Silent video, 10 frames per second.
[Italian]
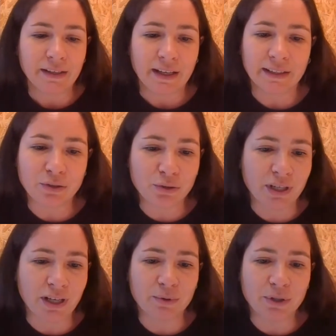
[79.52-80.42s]
Adesso
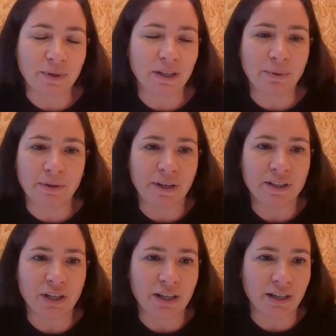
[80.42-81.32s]
cerchiamo sempre di
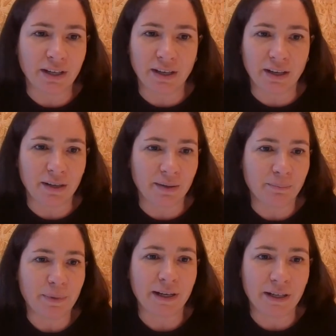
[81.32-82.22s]
privilegiare i
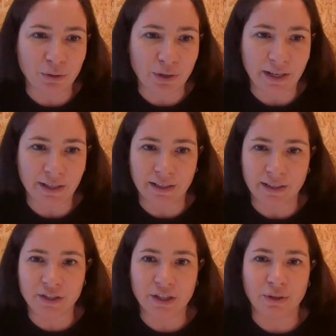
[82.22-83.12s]
pannelli solari,
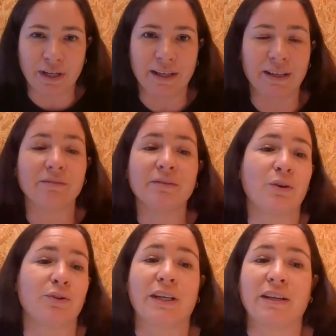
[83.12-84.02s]
l'energia solare,
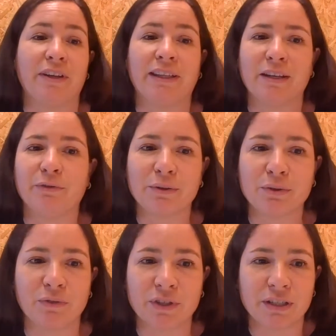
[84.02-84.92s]
cosa che vent'anni fa non
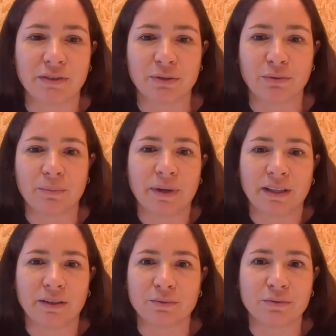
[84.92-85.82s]
si faceva
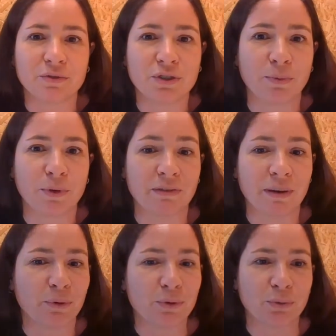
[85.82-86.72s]
sicuramente, non ci ponevamo
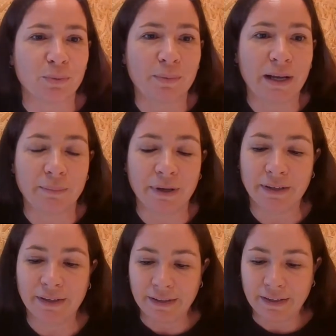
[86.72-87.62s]
questo problema.
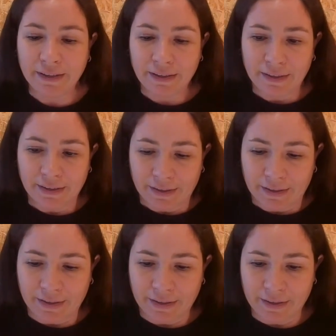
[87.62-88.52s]

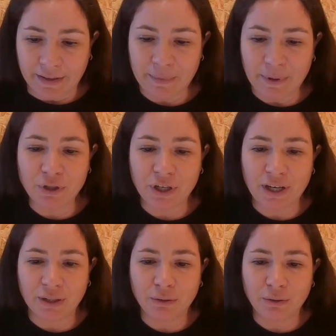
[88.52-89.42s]
Eh, abbiamo cercato
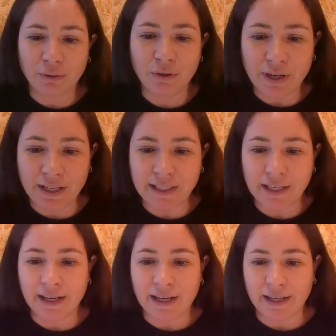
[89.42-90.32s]
di riorganizzare
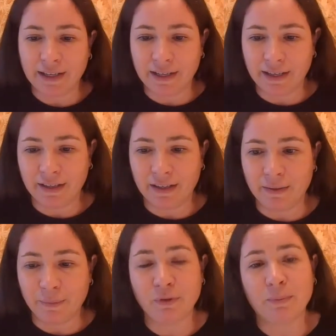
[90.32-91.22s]
anche il
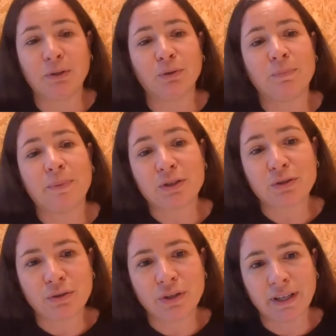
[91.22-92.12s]
movimento di
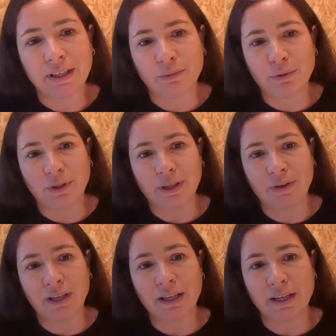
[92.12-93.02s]
persone che devono
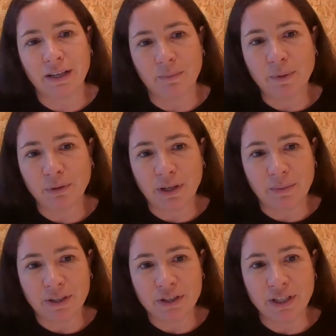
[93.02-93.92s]
intervenire nel momento
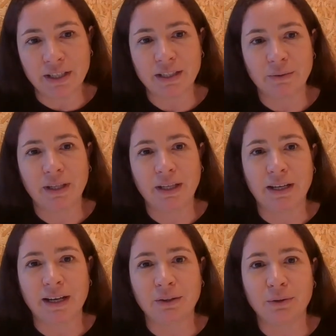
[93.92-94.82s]
dell'emergenza, quindi
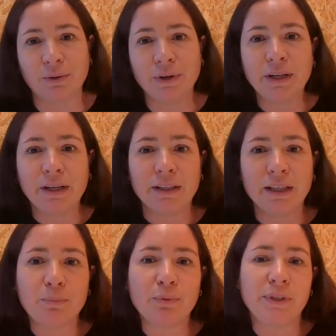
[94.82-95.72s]
creando
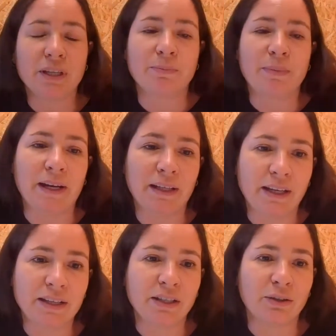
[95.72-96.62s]
dei pool di esperti
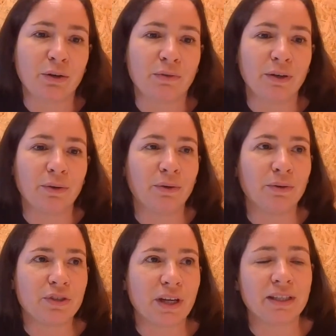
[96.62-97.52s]
che si trovano
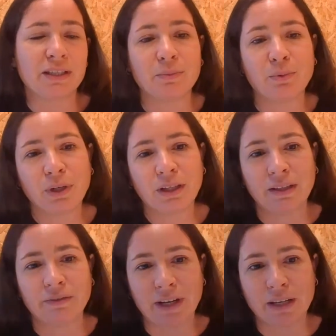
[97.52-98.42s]
già distribuiti
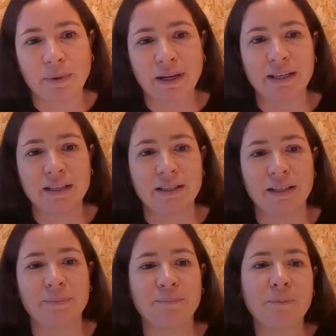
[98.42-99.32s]
in vari
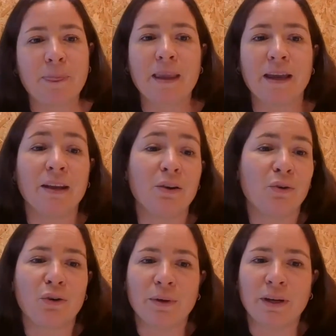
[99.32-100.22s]
paesi e non
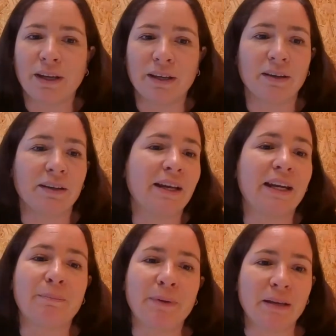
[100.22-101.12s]
come
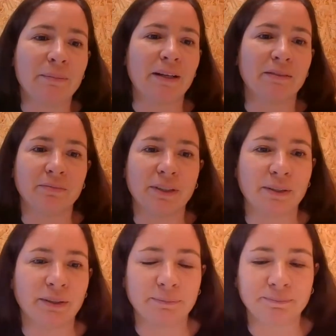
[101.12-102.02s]
era prima
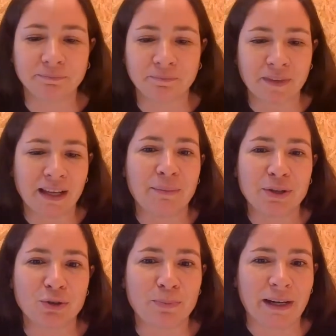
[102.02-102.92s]
ehm, la
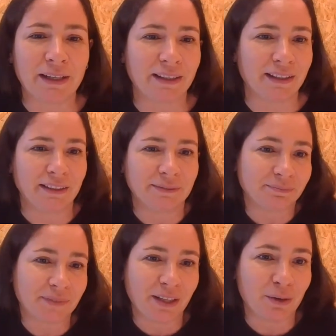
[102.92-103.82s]
maggior
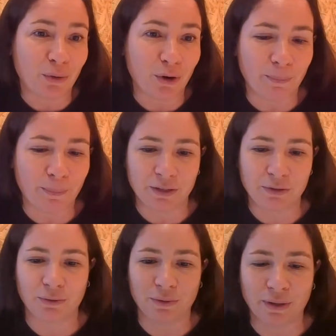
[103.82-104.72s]
parte in Europa,
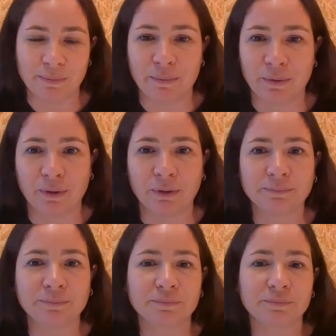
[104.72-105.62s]
adesso abbiamo
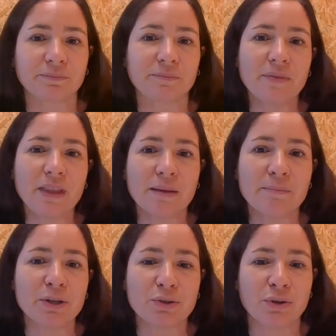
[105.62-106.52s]
mm,
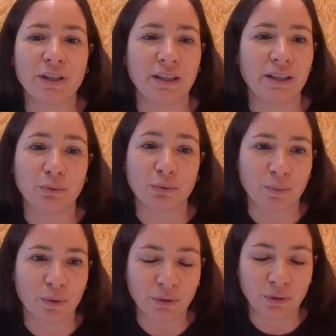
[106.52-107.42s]
persone di tutto il
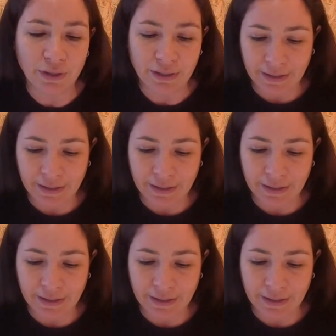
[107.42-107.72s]
mondo.